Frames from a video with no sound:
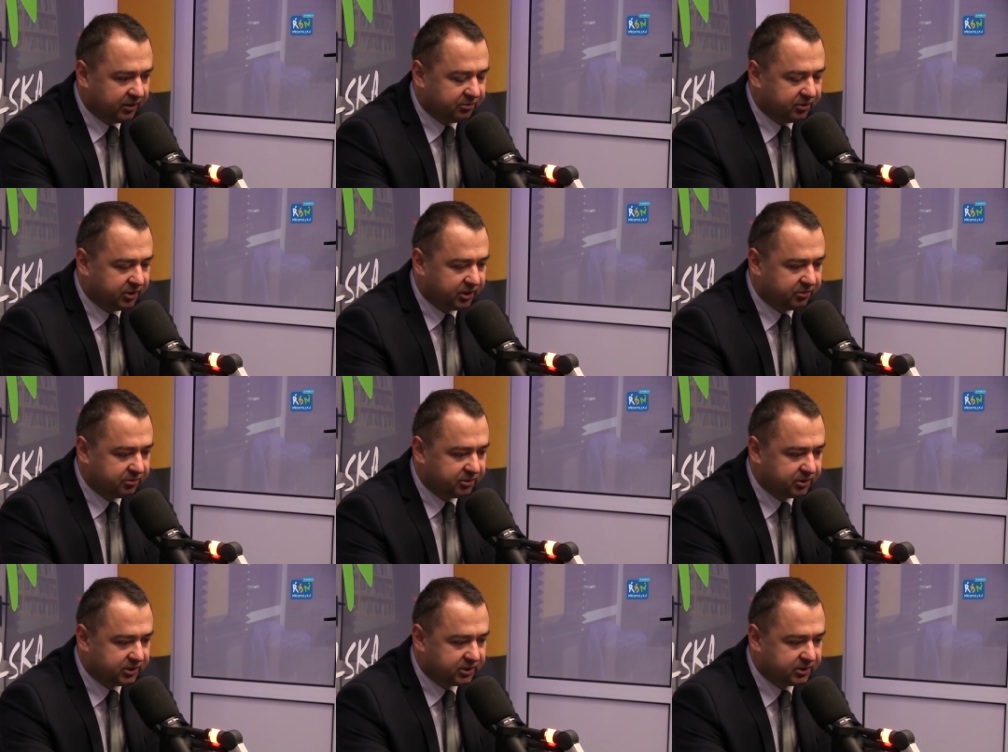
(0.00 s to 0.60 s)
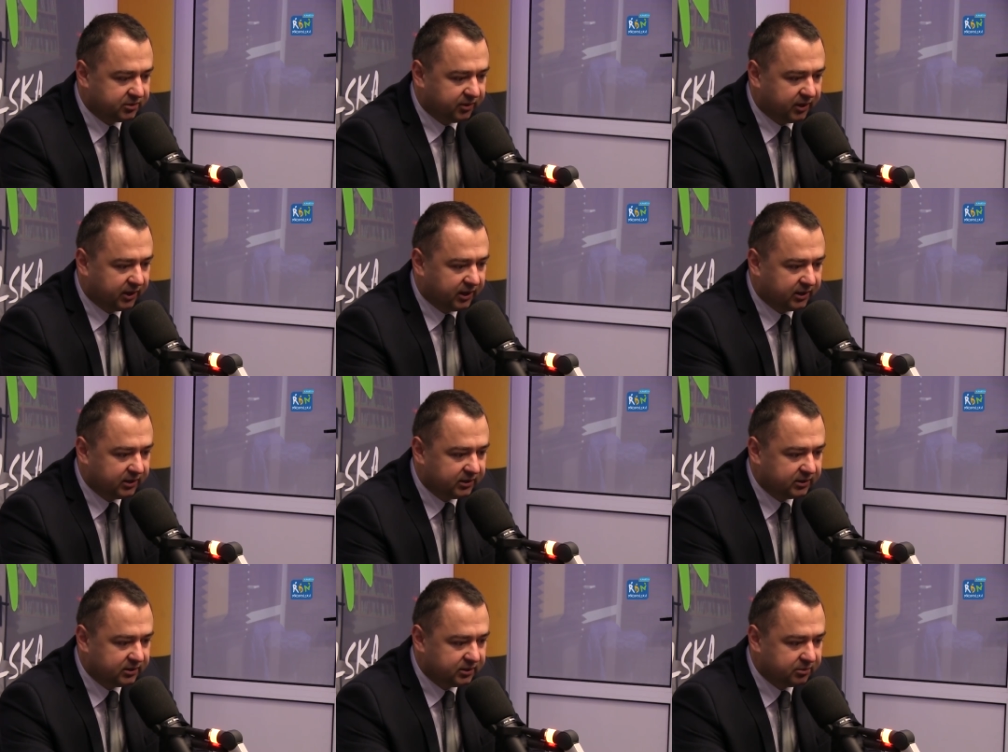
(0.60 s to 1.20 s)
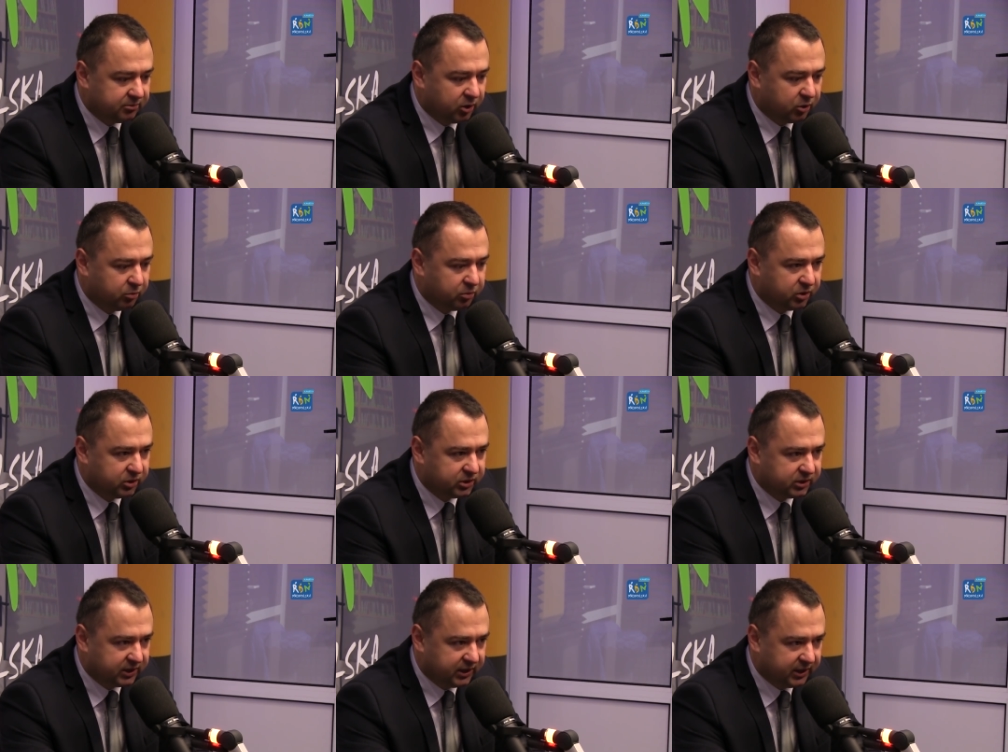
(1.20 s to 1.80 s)
województwa
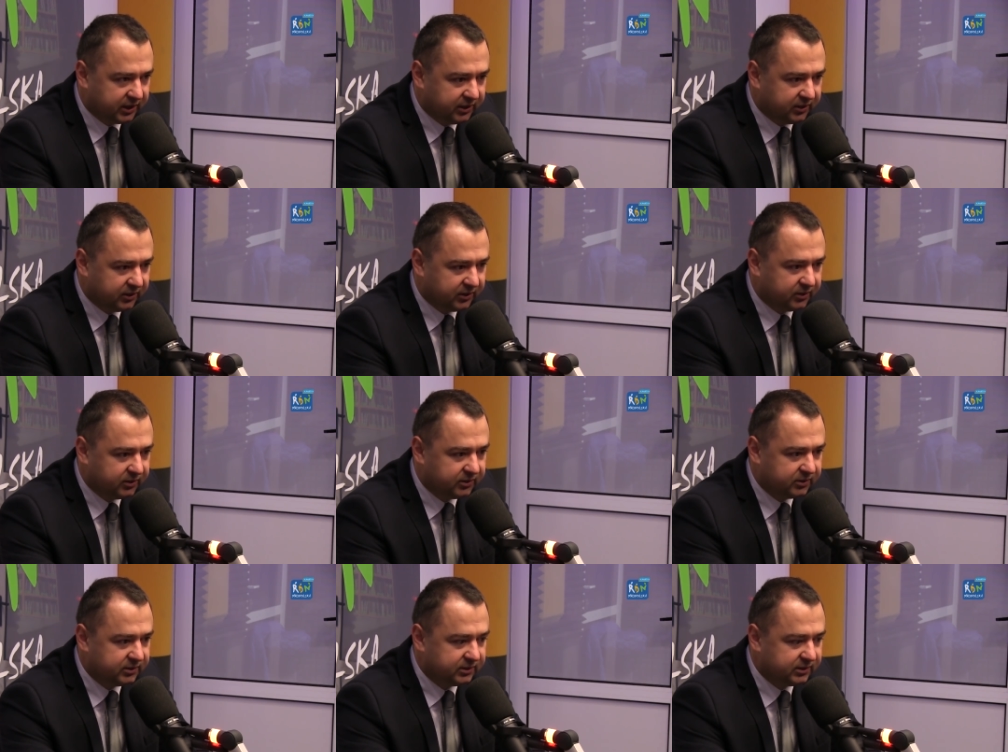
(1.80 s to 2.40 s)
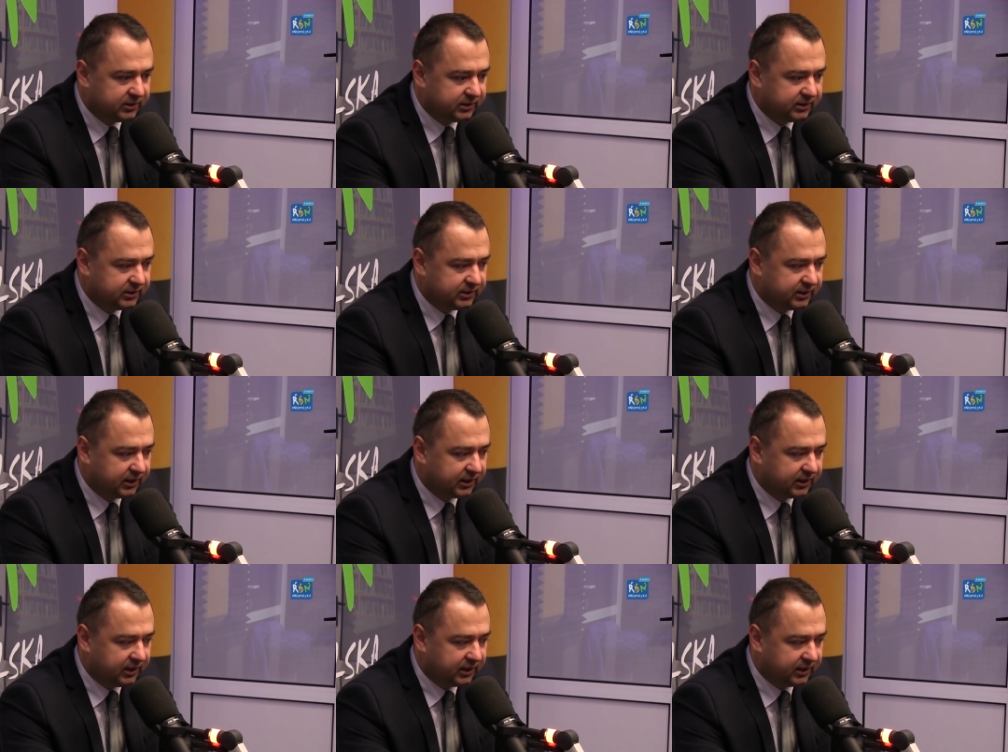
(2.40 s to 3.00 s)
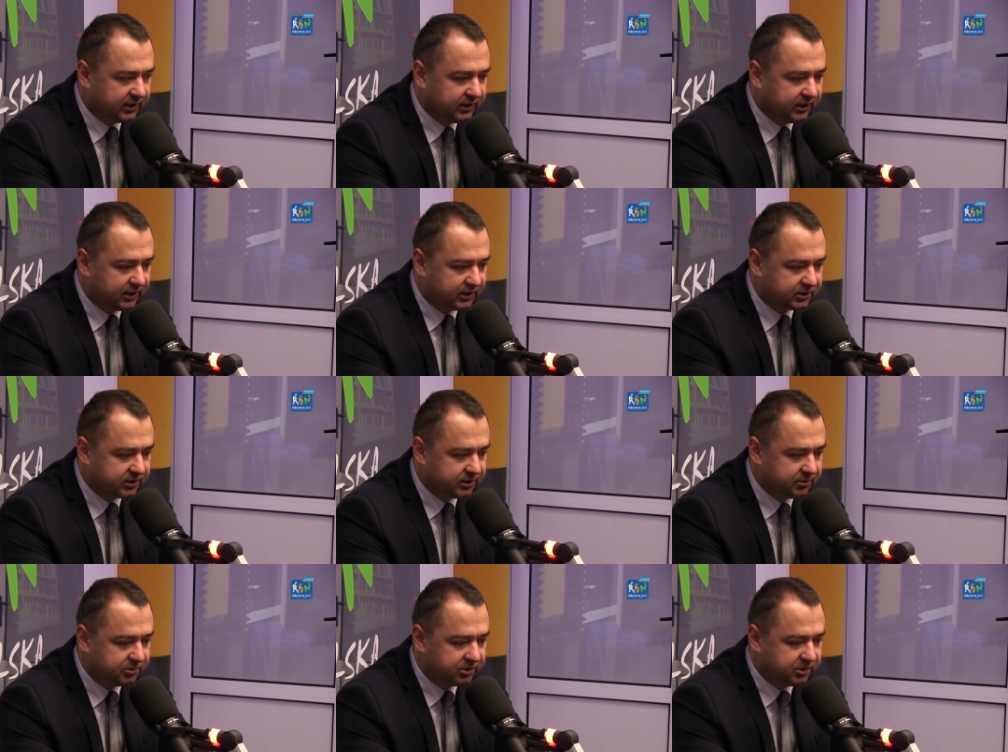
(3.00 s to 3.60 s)
małopolskiego, y, tak jak i
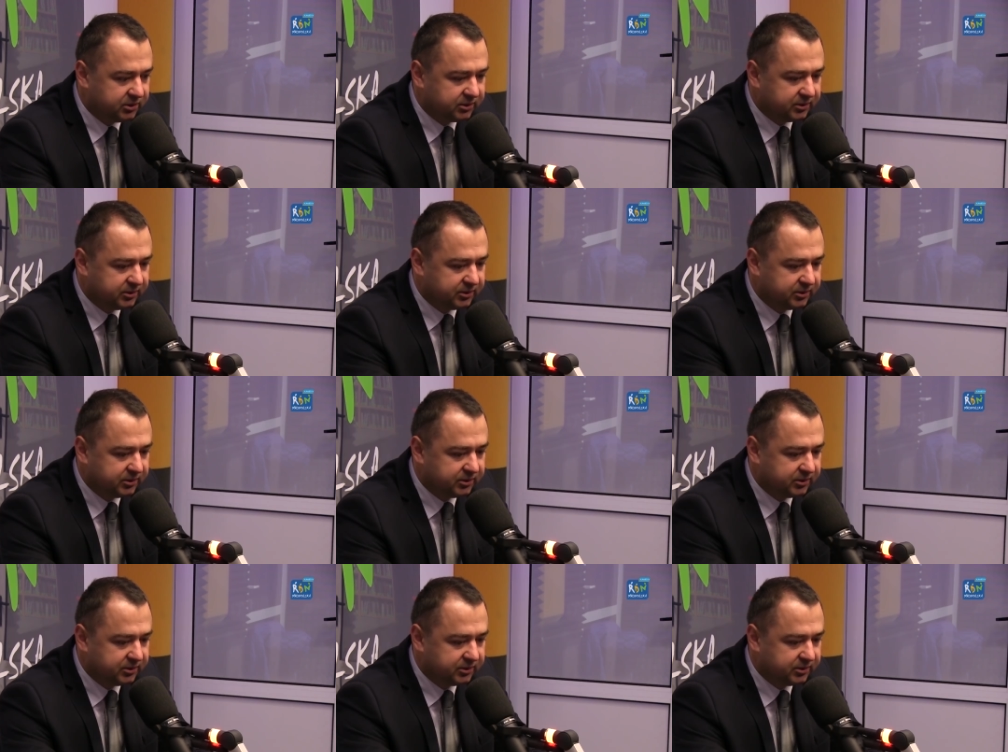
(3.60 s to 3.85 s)
naszym, y,